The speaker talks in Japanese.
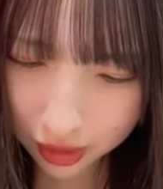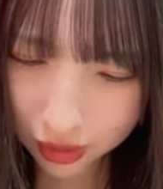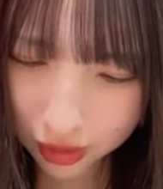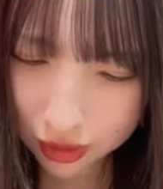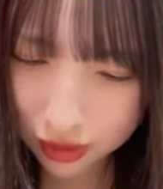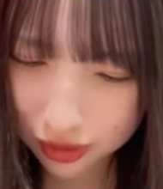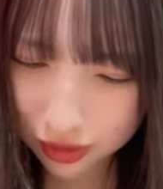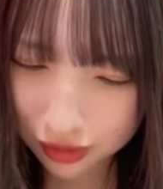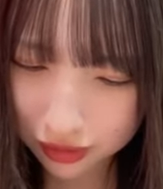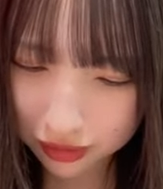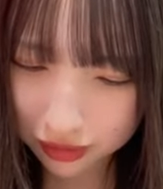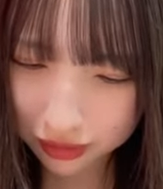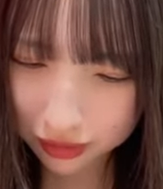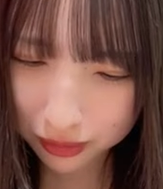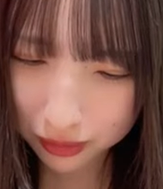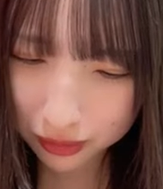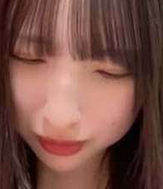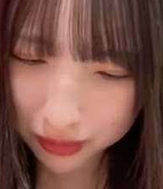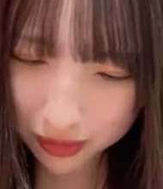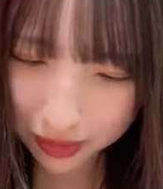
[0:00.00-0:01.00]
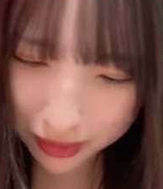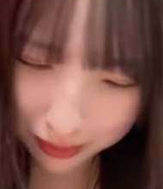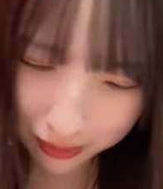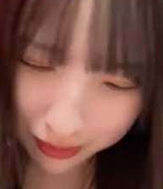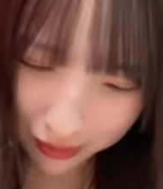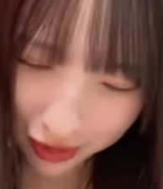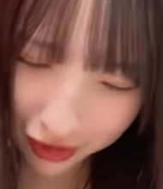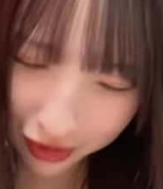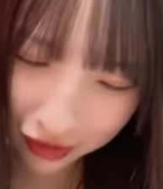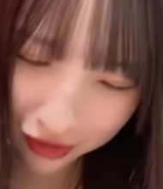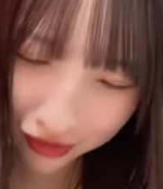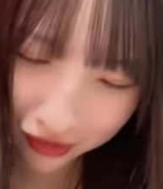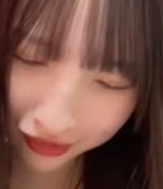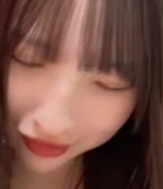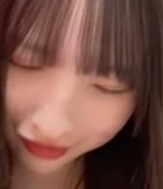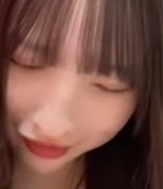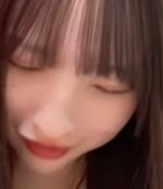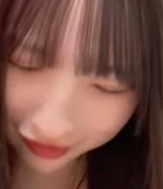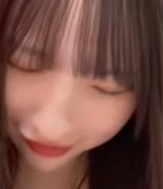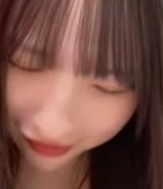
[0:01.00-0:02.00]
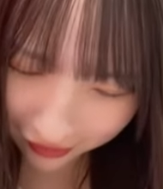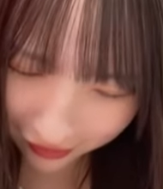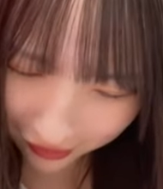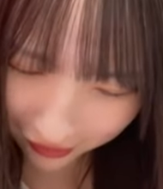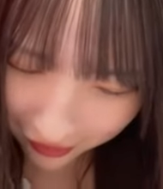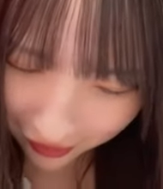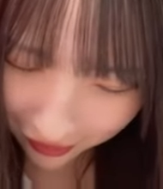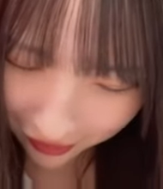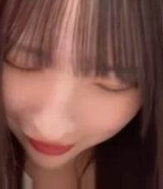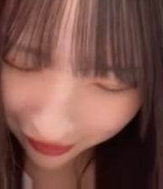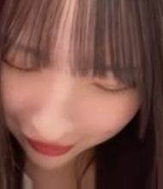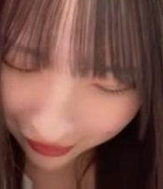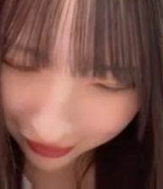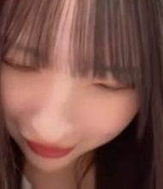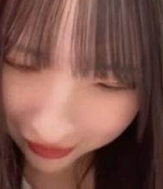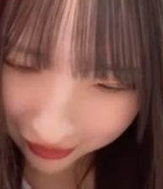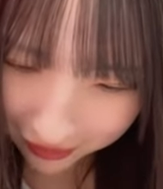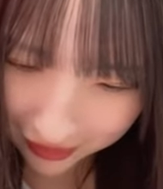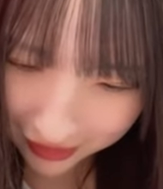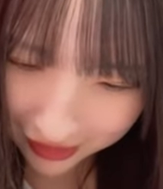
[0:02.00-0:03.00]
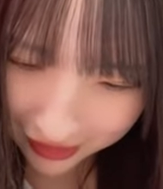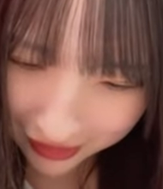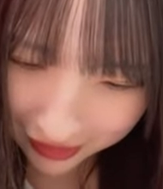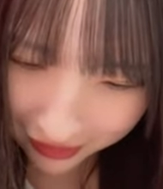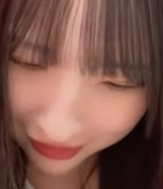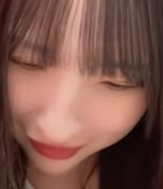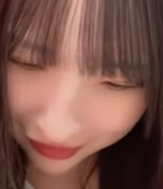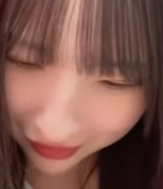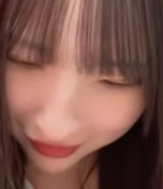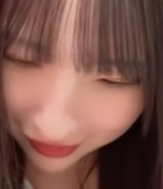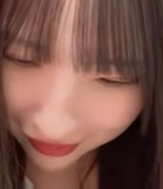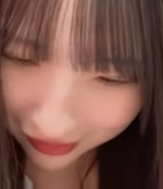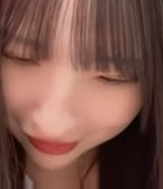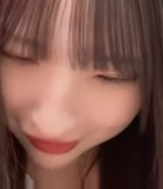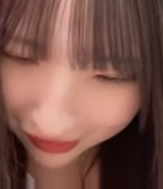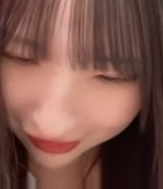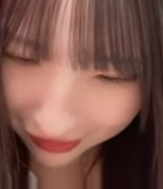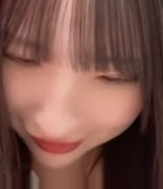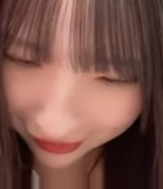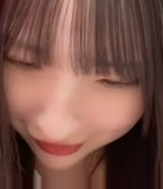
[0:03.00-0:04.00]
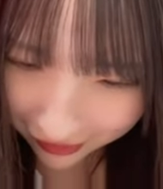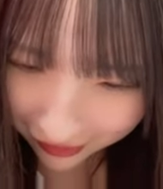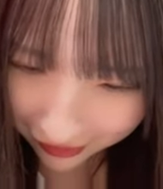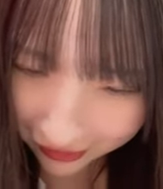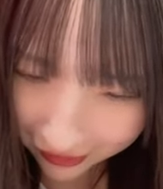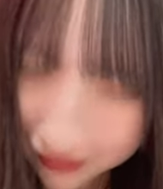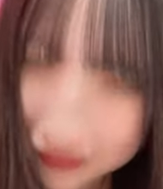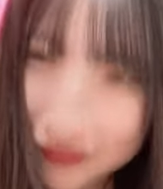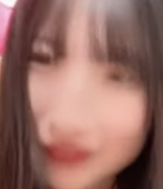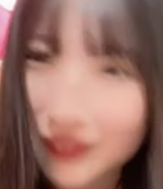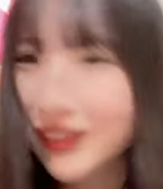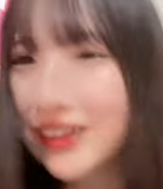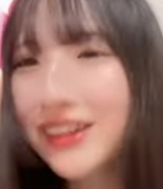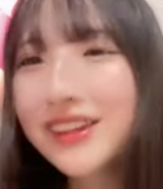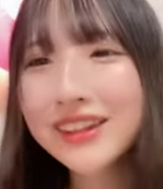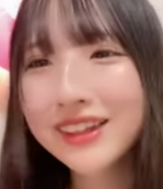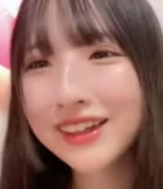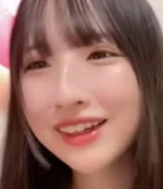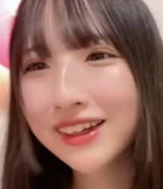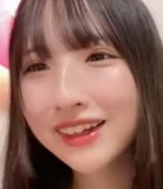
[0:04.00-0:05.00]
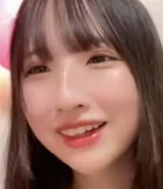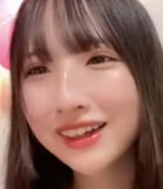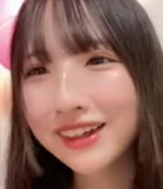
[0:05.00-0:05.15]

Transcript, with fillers: ないごめんなかった見つけられないごめんね